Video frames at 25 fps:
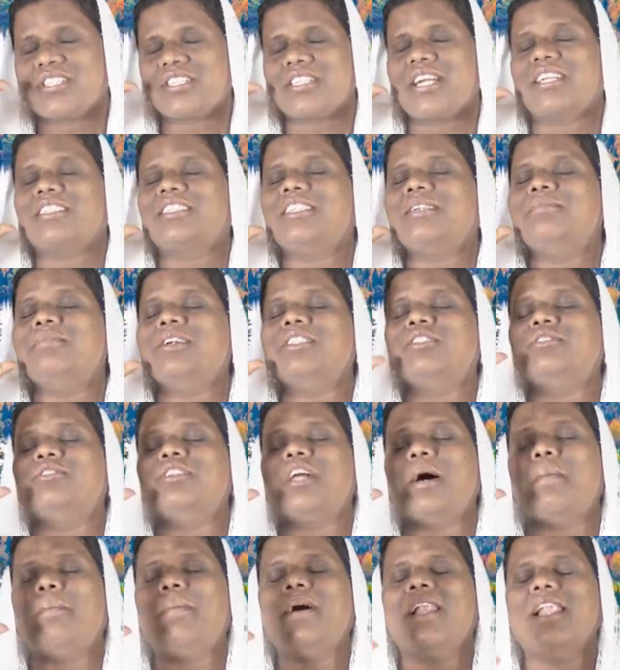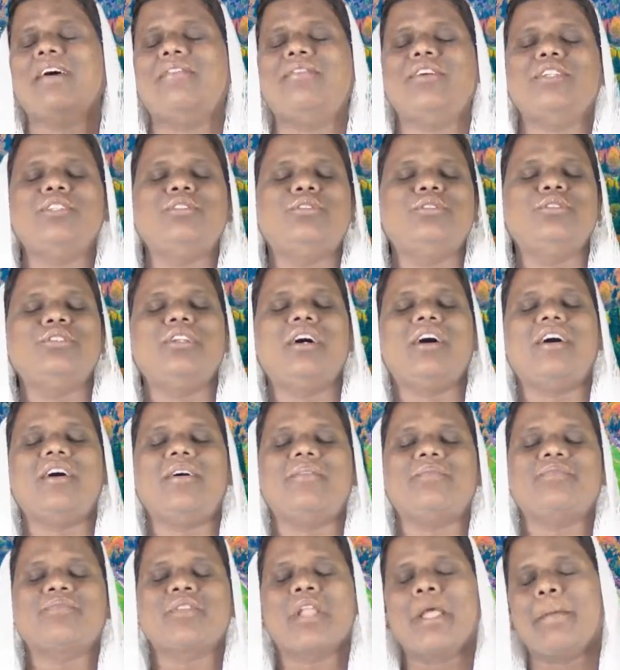శక్తిమంతుడా బలవంతుడా
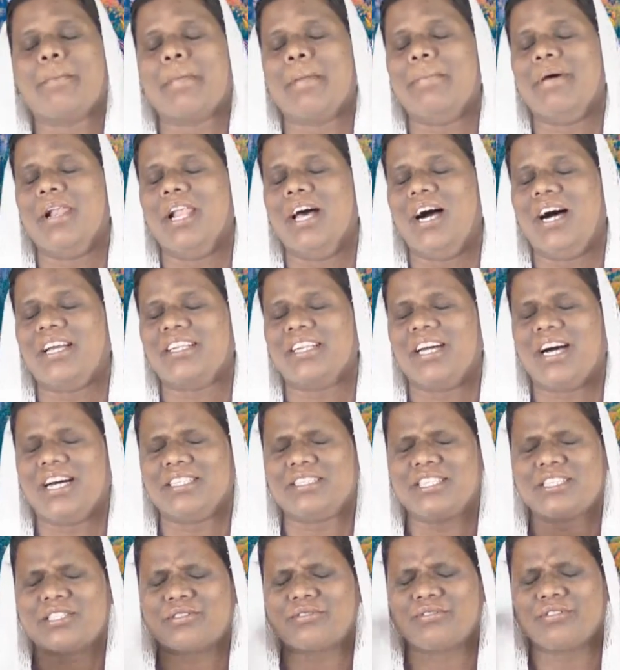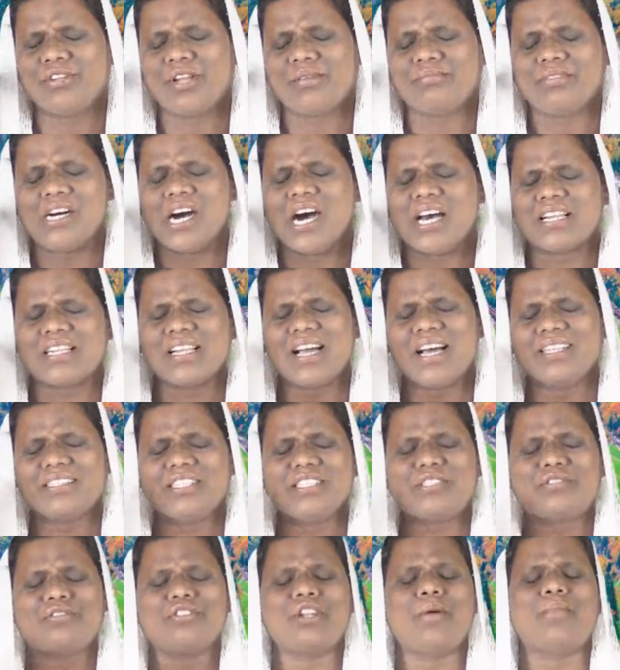మేము అలా ఆరాధిస్తున్నాం
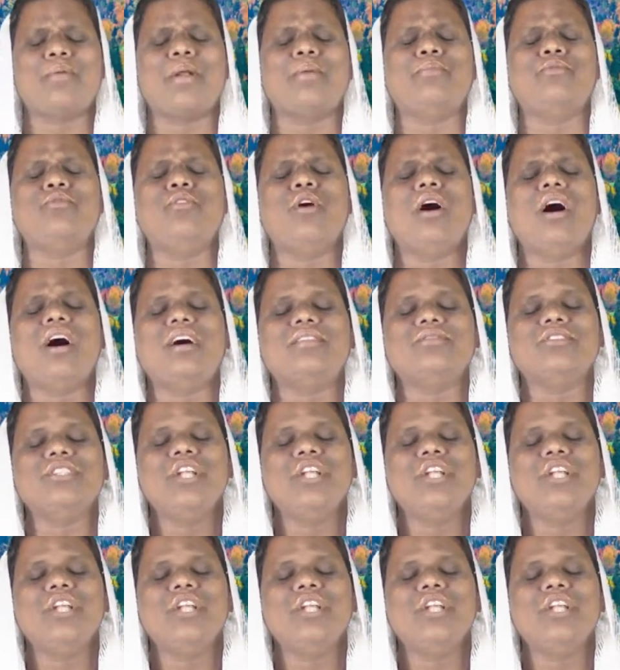ఆరాధిస్తున్నాం ప్రభువా